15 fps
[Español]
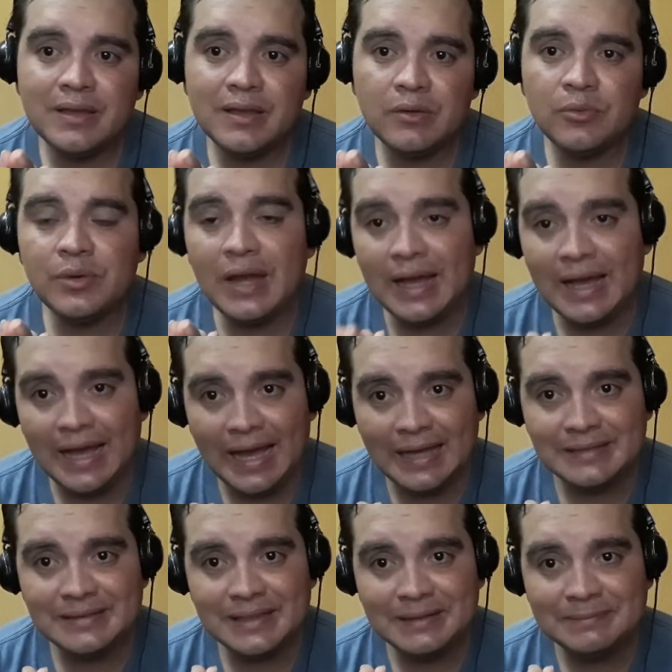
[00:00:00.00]
en una
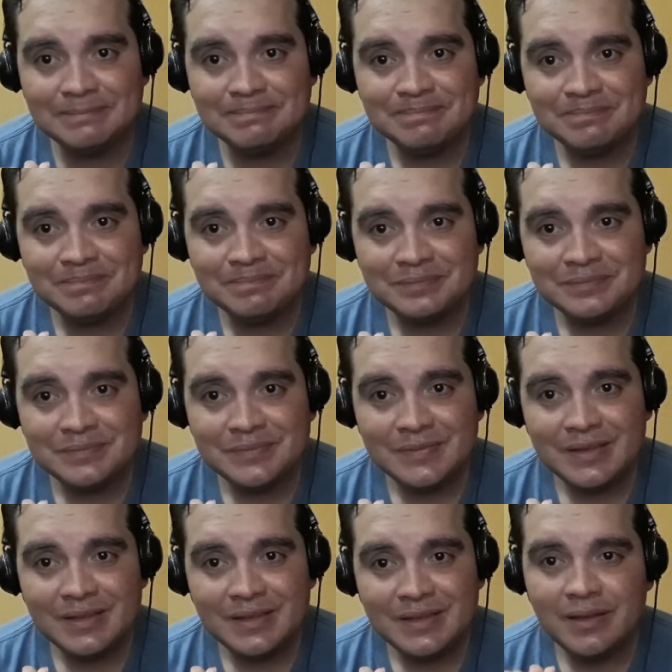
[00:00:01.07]
casa,
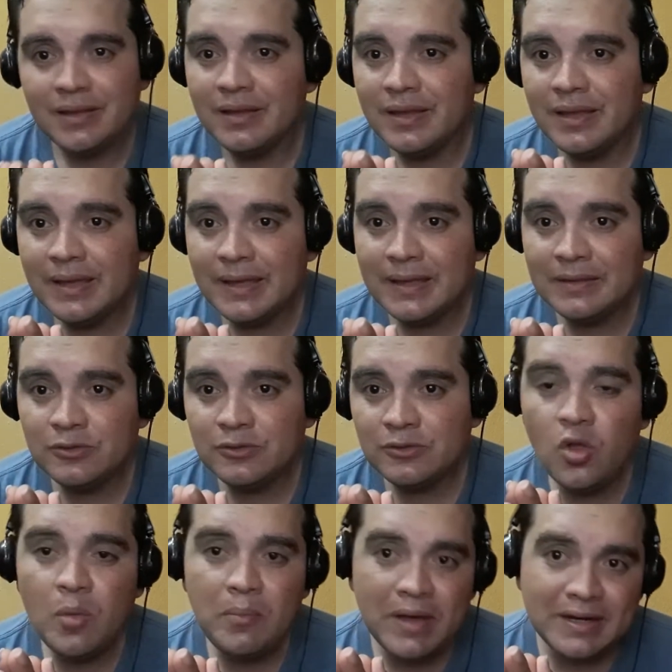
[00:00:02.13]
eh,
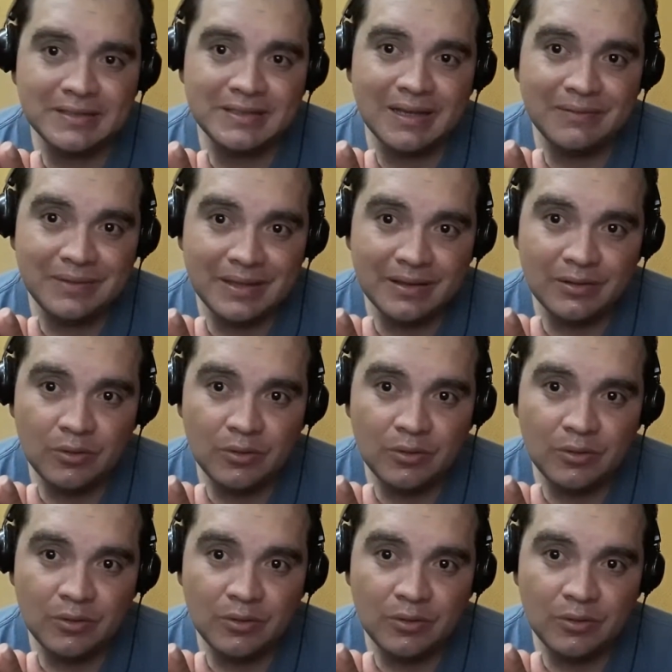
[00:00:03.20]
todo marcha bien